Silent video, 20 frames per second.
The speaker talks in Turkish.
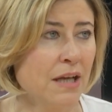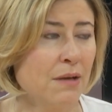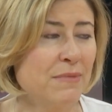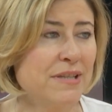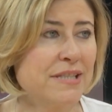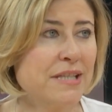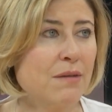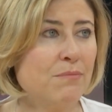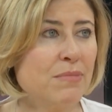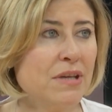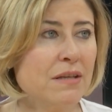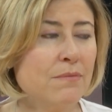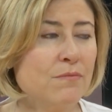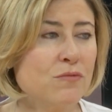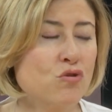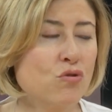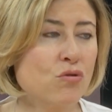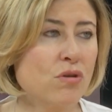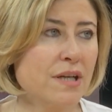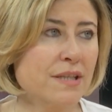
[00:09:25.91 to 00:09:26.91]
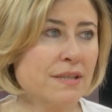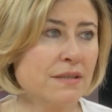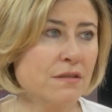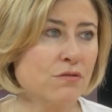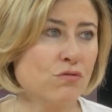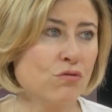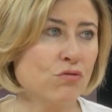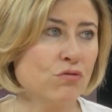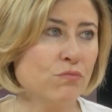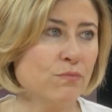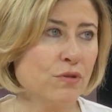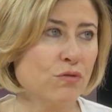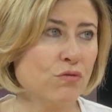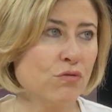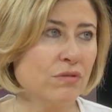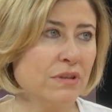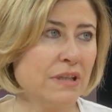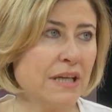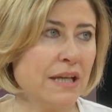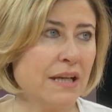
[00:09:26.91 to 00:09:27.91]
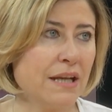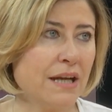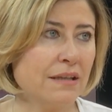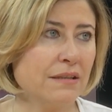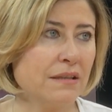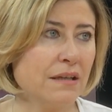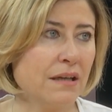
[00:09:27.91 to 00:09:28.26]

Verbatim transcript: Mesela benim çok hassas olduğum bir konu D'ler,